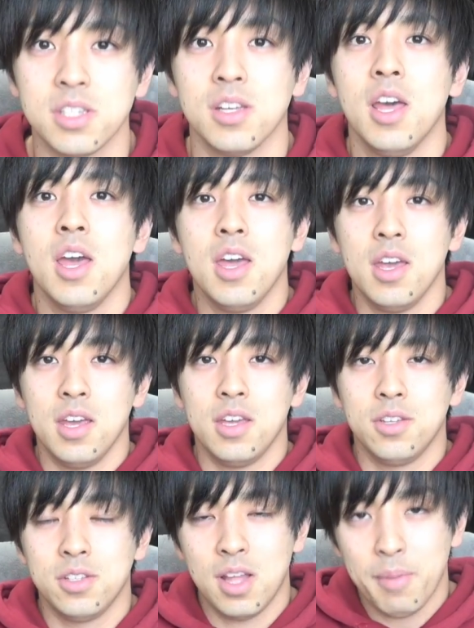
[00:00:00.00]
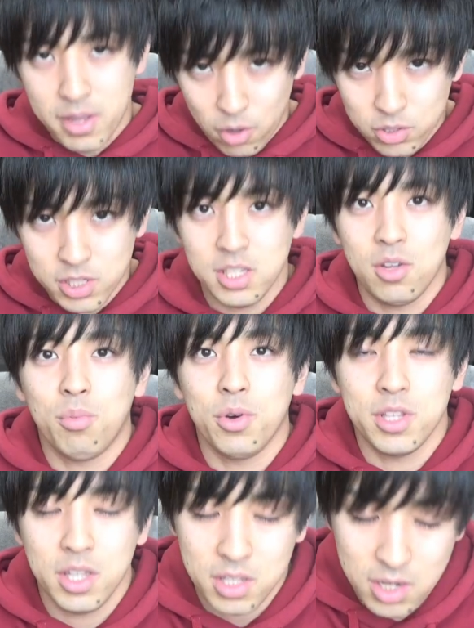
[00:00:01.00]
す。名前をぜひね、覚
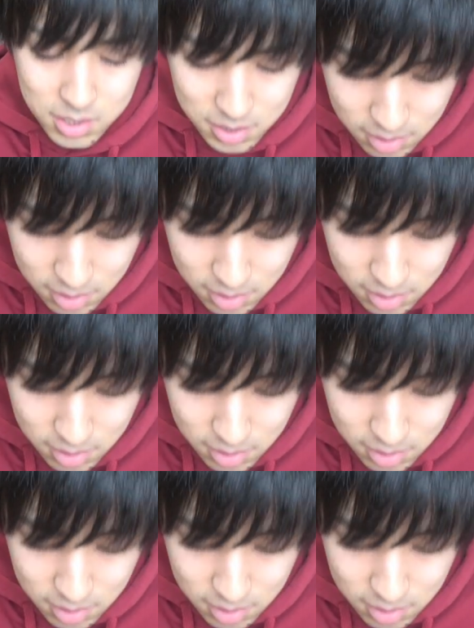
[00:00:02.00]
えていただけ